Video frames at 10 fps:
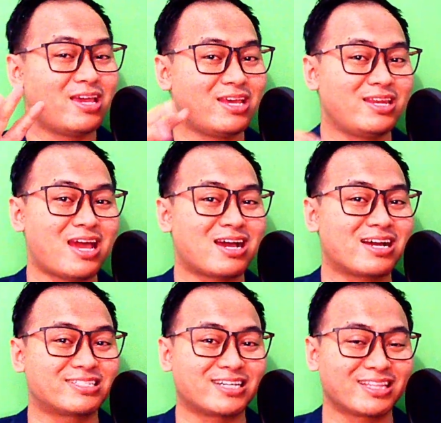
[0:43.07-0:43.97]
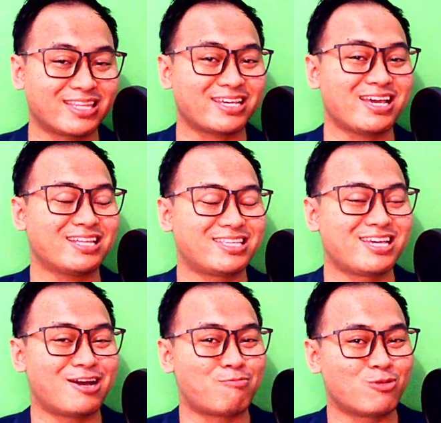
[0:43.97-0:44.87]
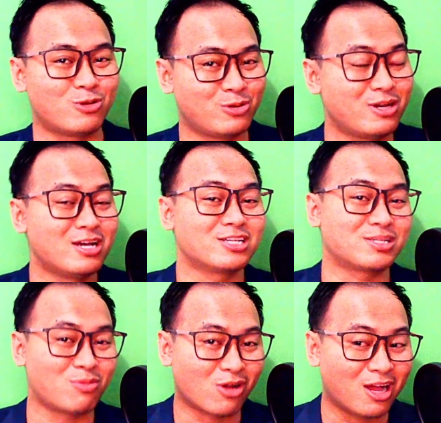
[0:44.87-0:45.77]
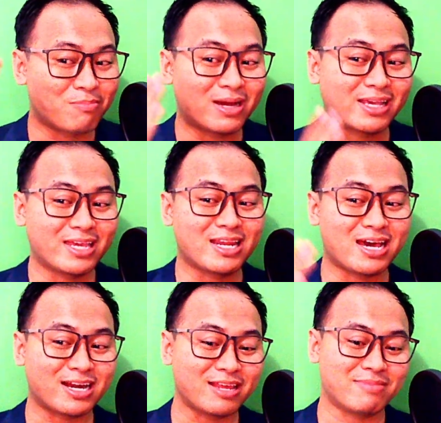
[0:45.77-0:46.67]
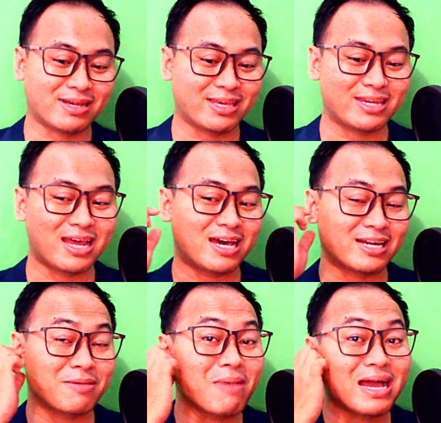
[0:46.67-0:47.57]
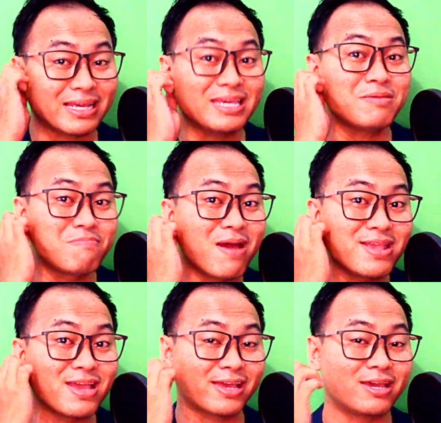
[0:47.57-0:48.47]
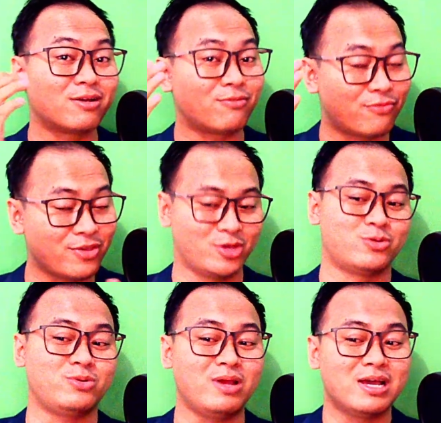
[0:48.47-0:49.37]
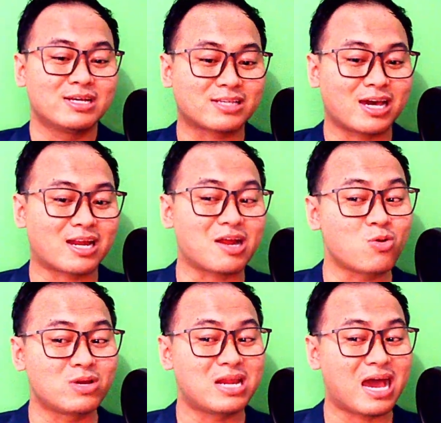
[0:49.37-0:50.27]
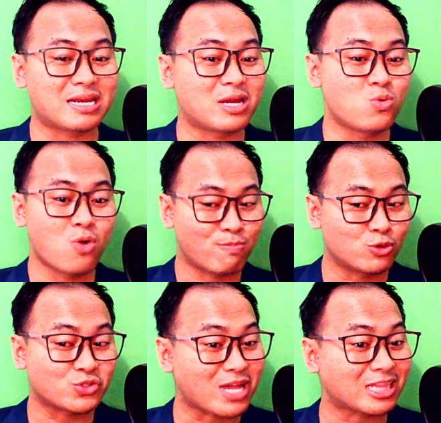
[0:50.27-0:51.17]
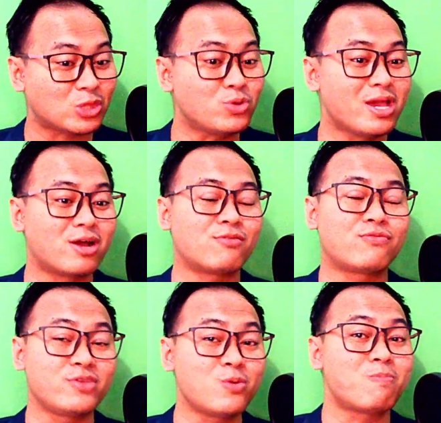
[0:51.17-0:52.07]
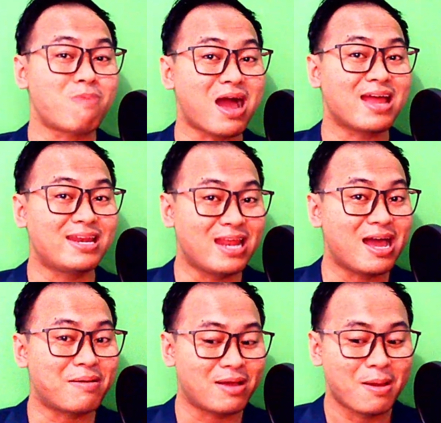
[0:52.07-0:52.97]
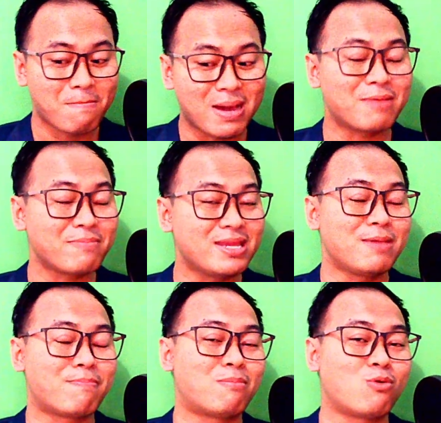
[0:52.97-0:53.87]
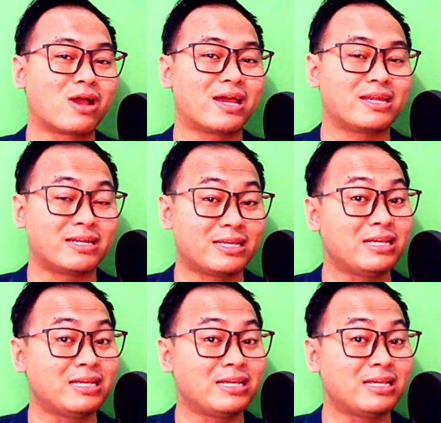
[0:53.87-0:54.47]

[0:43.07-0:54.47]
Ini angka cantik ya 30. Semoga makin hari makin hari makin banyak yang ngeview Sekarang udah ada 21 yang ngeview pada malam ini pembuka ini.